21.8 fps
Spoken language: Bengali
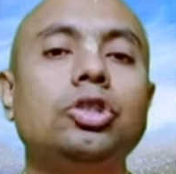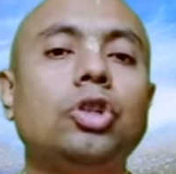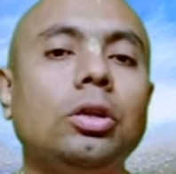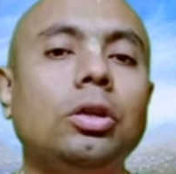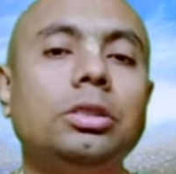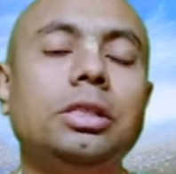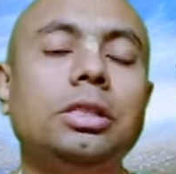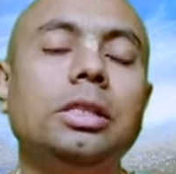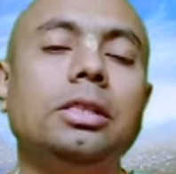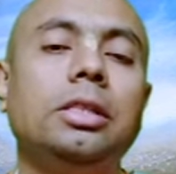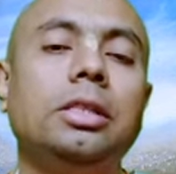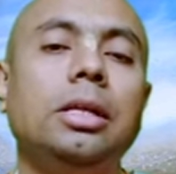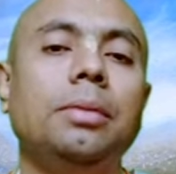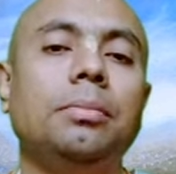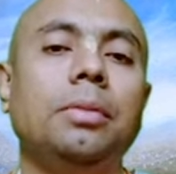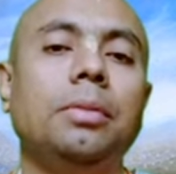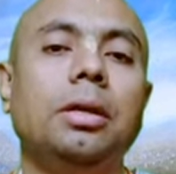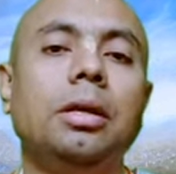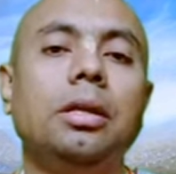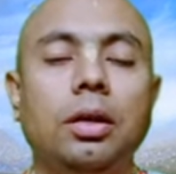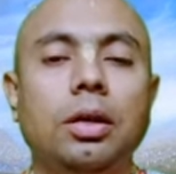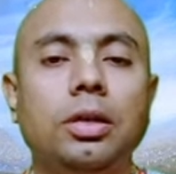
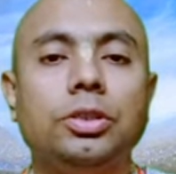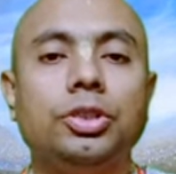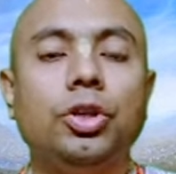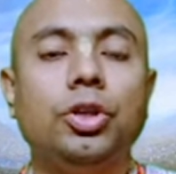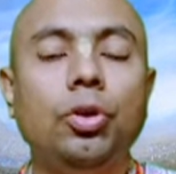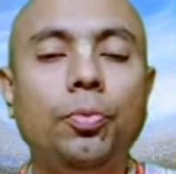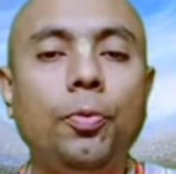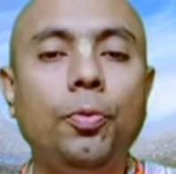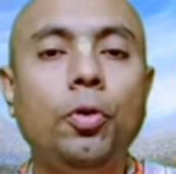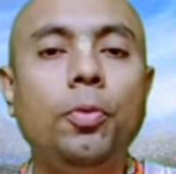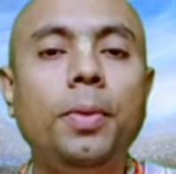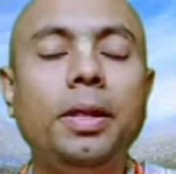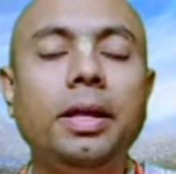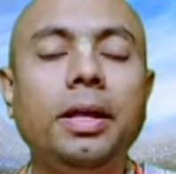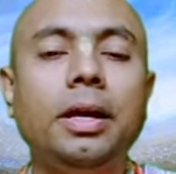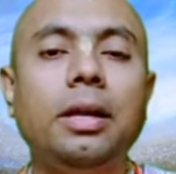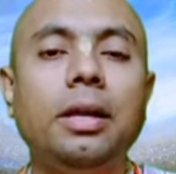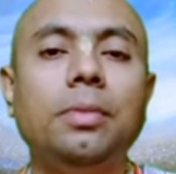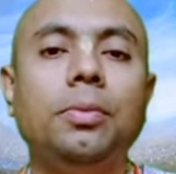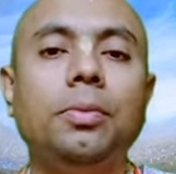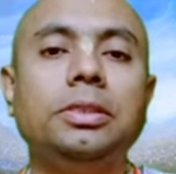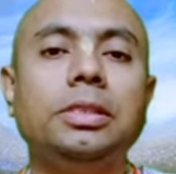সংসিদ্ধিম শিলপ্রভুপাদ
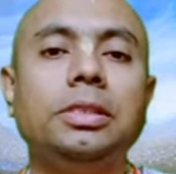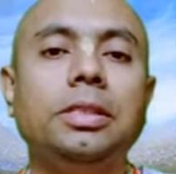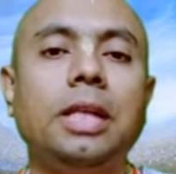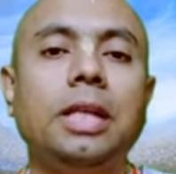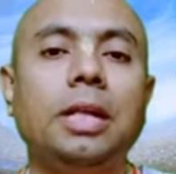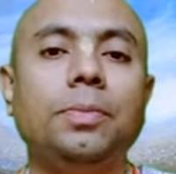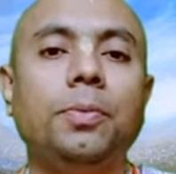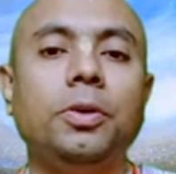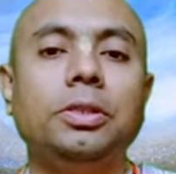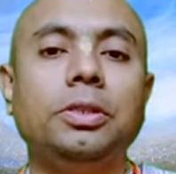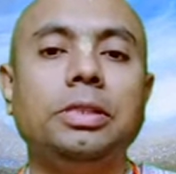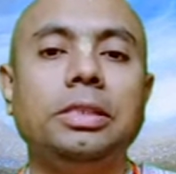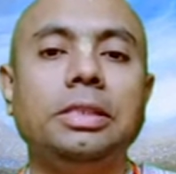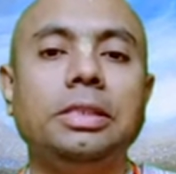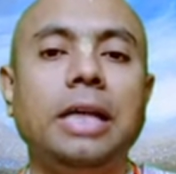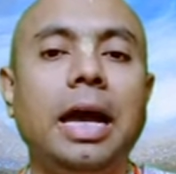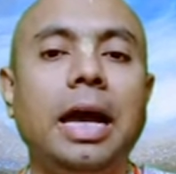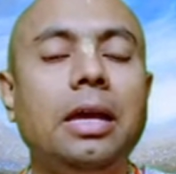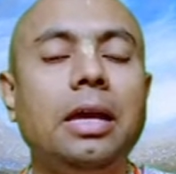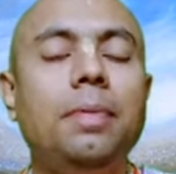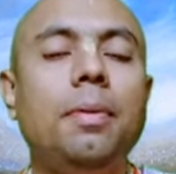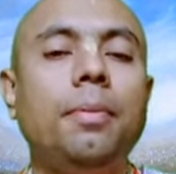এখানে বলছেন তাৎপর্যে যে
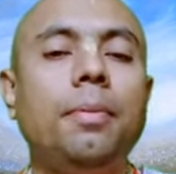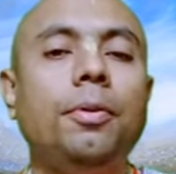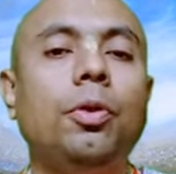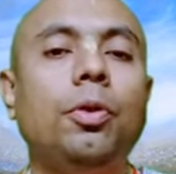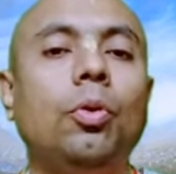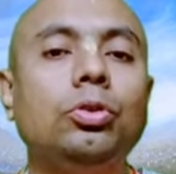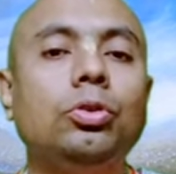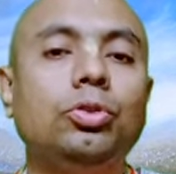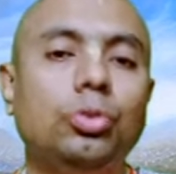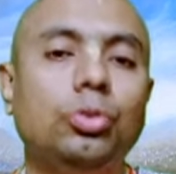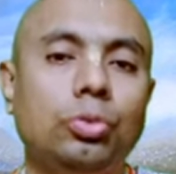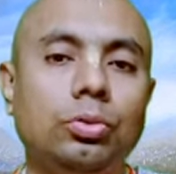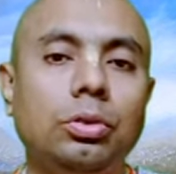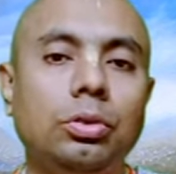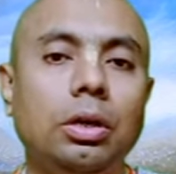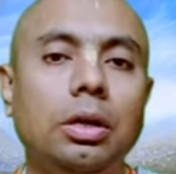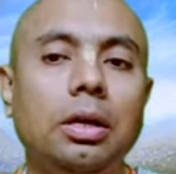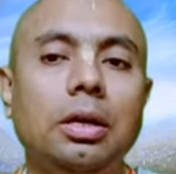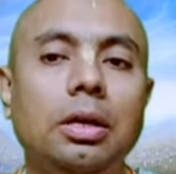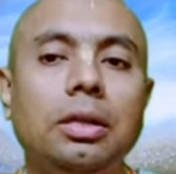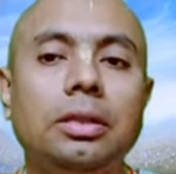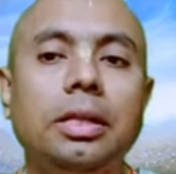একইভাবে অর্জুন
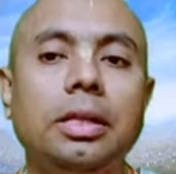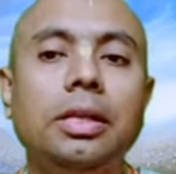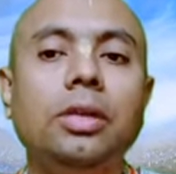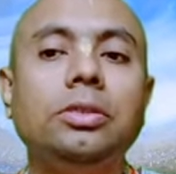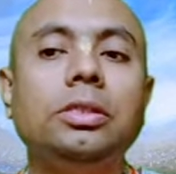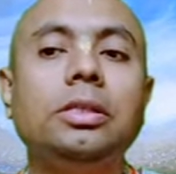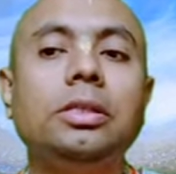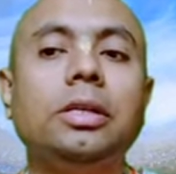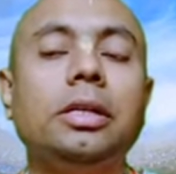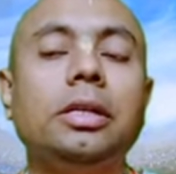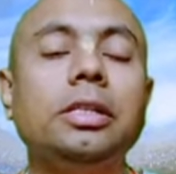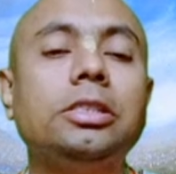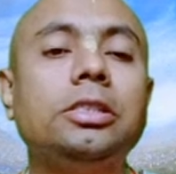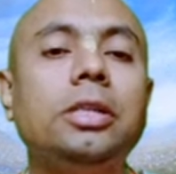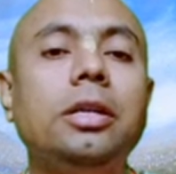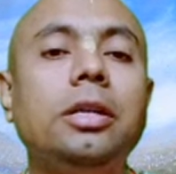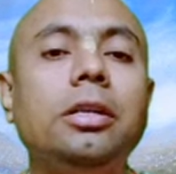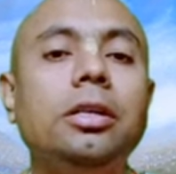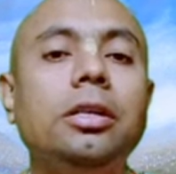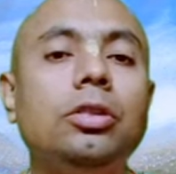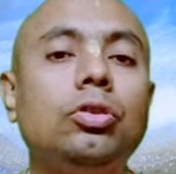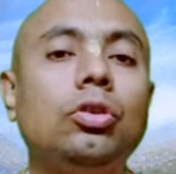তিনি হচ্ছেন
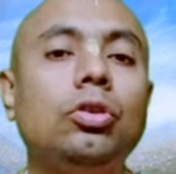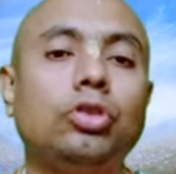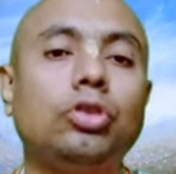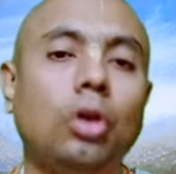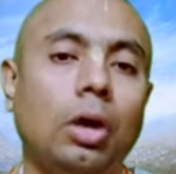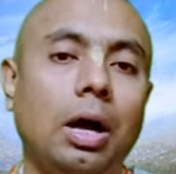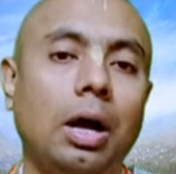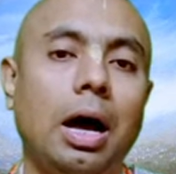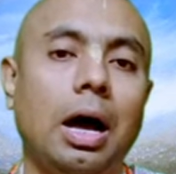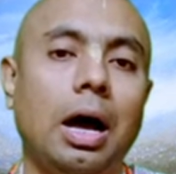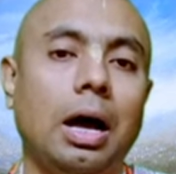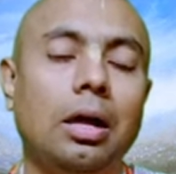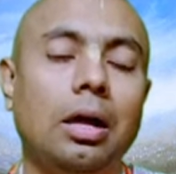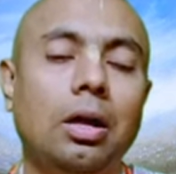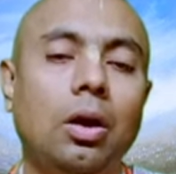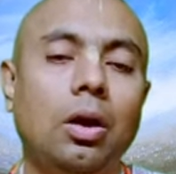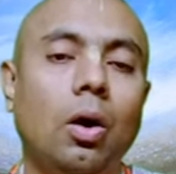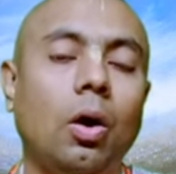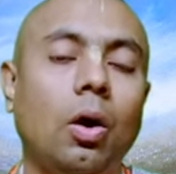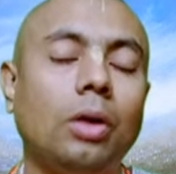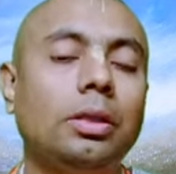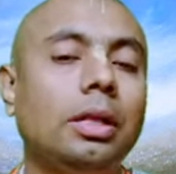কৃষ্ণের নিত্য সখা
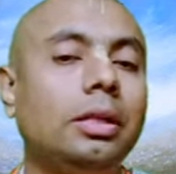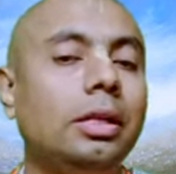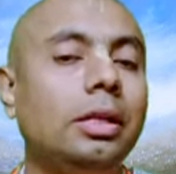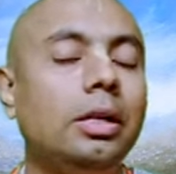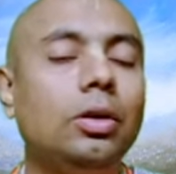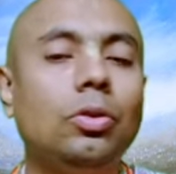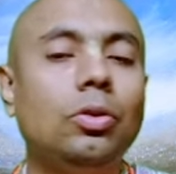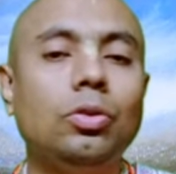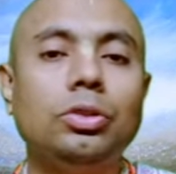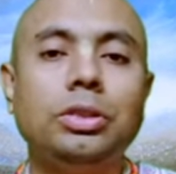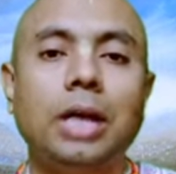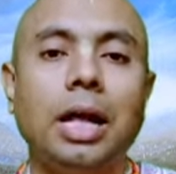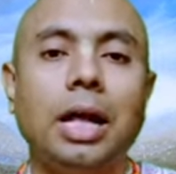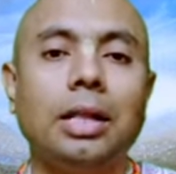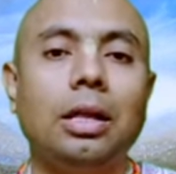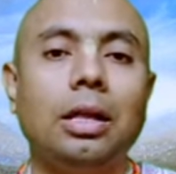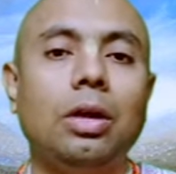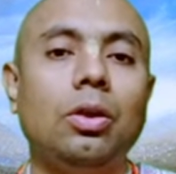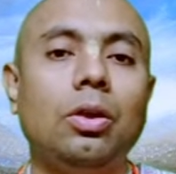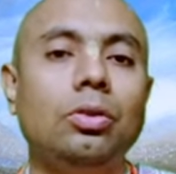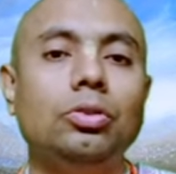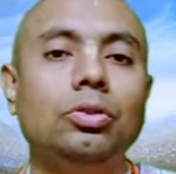অর্থাৎ তিনি কোনো
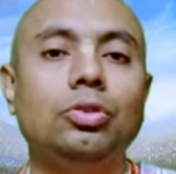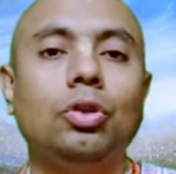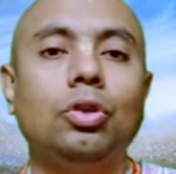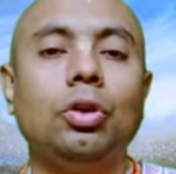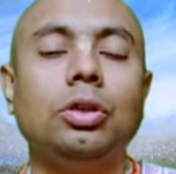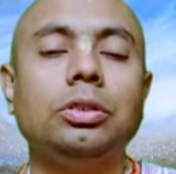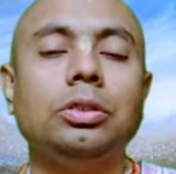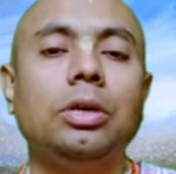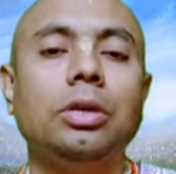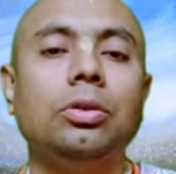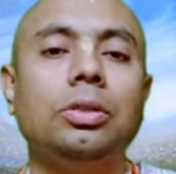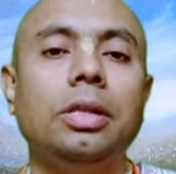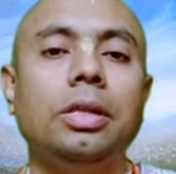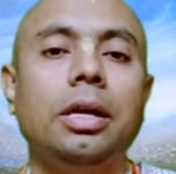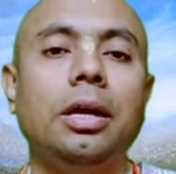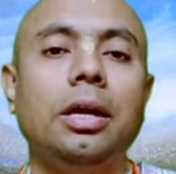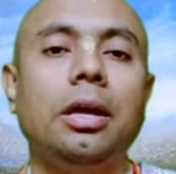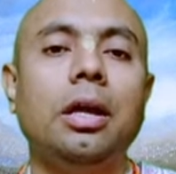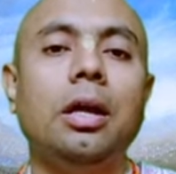সাধারণ জনজাগতিক